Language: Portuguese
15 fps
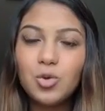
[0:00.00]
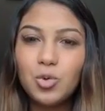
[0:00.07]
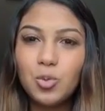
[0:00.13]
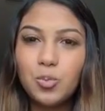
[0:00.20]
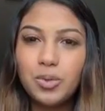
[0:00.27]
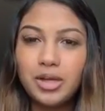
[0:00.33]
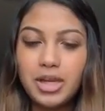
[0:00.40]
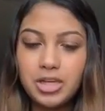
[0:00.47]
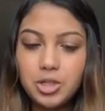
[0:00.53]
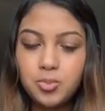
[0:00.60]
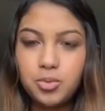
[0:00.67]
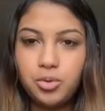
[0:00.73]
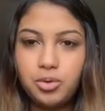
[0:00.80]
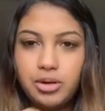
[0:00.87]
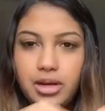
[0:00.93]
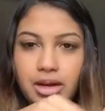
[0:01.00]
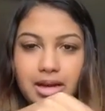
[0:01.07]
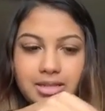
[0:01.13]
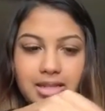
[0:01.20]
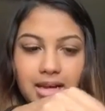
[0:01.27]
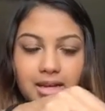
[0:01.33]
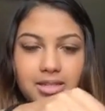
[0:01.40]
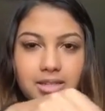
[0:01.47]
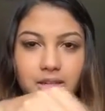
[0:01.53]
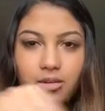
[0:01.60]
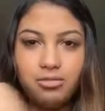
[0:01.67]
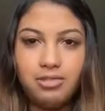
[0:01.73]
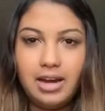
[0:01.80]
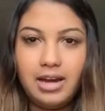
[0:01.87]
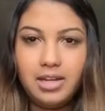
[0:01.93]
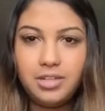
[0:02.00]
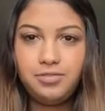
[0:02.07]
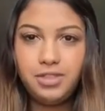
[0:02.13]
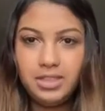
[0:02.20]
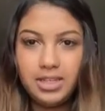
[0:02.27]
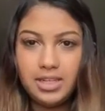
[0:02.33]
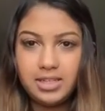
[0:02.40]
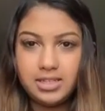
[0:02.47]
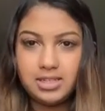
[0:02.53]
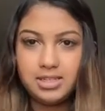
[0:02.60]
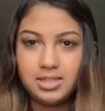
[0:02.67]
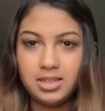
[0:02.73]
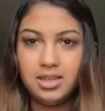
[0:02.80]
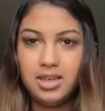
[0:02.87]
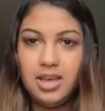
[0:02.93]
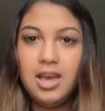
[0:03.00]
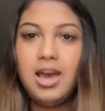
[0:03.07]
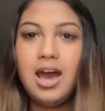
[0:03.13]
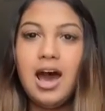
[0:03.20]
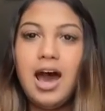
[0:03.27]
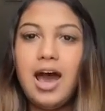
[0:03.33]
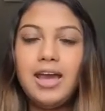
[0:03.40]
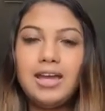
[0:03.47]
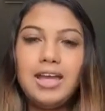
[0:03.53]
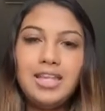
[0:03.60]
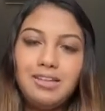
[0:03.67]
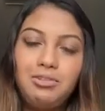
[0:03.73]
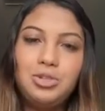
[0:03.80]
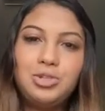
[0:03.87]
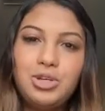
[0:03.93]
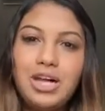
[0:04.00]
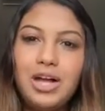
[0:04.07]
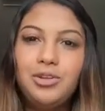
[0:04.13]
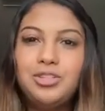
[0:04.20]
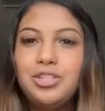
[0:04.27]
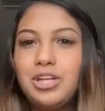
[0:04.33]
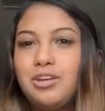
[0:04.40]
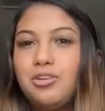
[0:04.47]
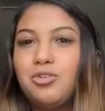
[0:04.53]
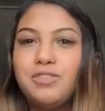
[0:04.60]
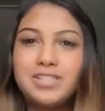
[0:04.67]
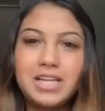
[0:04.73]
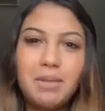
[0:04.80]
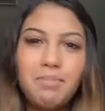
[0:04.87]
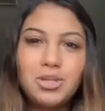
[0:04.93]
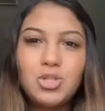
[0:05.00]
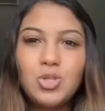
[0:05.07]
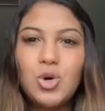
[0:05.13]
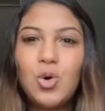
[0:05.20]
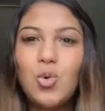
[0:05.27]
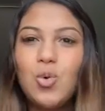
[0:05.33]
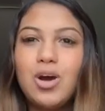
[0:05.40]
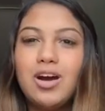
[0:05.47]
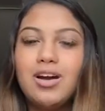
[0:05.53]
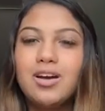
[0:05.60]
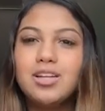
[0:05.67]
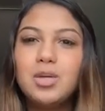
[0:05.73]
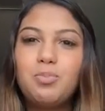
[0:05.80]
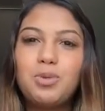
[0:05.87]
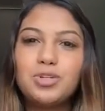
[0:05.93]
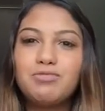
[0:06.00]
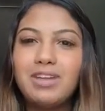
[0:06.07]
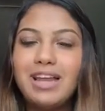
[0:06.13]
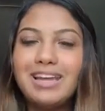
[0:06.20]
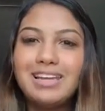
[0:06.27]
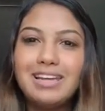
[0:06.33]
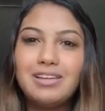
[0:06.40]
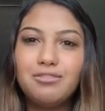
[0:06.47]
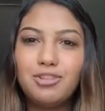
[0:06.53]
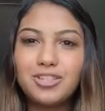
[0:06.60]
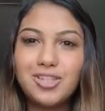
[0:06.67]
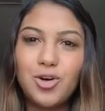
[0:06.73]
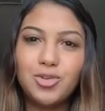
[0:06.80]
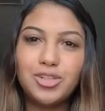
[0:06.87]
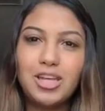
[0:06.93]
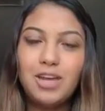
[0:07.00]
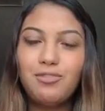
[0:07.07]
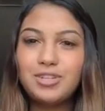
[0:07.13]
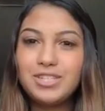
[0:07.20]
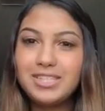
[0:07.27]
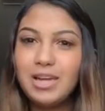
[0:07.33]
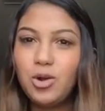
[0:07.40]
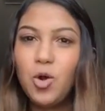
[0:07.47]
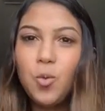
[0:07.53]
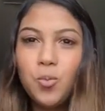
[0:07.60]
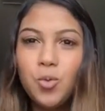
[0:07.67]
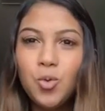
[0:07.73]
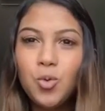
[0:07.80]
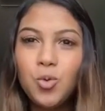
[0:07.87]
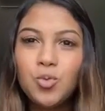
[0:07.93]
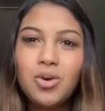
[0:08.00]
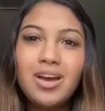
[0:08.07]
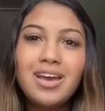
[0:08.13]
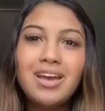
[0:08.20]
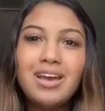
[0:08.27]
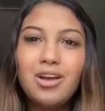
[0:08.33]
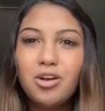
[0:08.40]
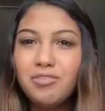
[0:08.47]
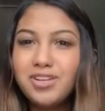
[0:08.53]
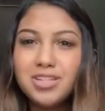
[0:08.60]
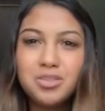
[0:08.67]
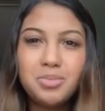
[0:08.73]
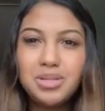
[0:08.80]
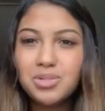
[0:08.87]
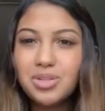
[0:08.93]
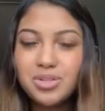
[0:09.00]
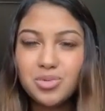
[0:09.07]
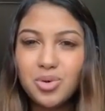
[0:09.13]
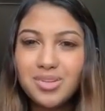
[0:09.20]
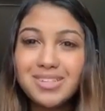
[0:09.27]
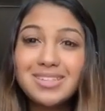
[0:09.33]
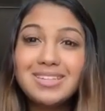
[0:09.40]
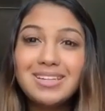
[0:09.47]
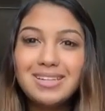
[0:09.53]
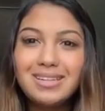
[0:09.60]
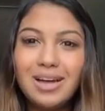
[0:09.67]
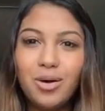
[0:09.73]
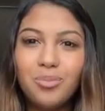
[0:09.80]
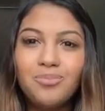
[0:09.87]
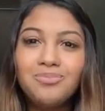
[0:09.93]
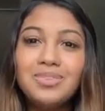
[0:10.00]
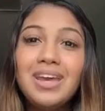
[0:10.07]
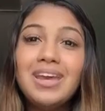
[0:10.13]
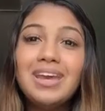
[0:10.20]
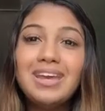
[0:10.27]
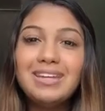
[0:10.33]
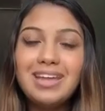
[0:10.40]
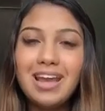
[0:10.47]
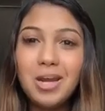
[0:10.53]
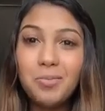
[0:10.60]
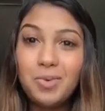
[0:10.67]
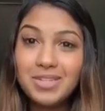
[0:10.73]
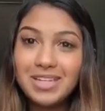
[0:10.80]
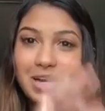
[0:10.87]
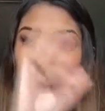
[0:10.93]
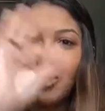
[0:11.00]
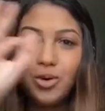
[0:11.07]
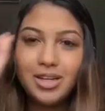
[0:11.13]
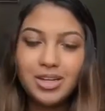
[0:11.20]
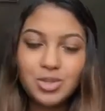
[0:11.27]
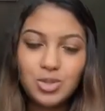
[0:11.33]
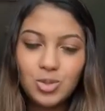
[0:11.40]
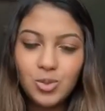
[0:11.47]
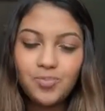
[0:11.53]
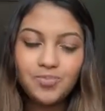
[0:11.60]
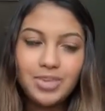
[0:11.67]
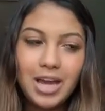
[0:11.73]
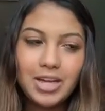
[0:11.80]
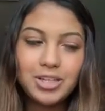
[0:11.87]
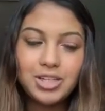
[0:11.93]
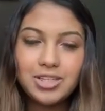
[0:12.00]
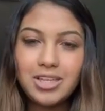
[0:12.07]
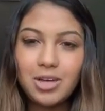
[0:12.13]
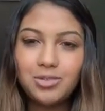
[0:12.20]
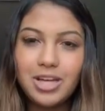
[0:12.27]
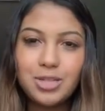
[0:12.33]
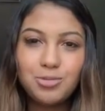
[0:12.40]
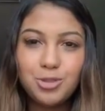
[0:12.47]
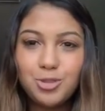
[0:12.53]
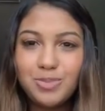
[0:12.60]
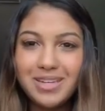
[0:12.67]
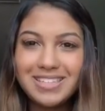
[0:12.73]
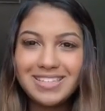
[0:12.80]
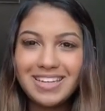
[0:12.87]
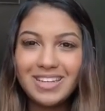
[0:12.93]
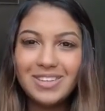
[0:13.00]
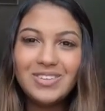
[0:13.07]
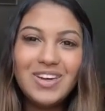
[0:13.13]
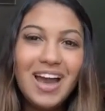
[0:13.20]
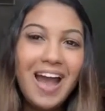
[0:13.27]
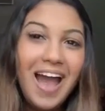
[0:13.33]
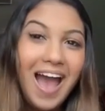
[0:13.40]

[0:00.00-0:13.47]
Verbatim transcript: O, porque, tipo, a sala é assim, ó, várias fileiras assim. Aí quem tava do seu lado tinha que conversar com a pessoa, e depois falar em voz alta o que vocês têm em comum, conversar sobre essas coisas e tal. E aí depois que acabou isso, a gente saiu 10 minutos mais cedo,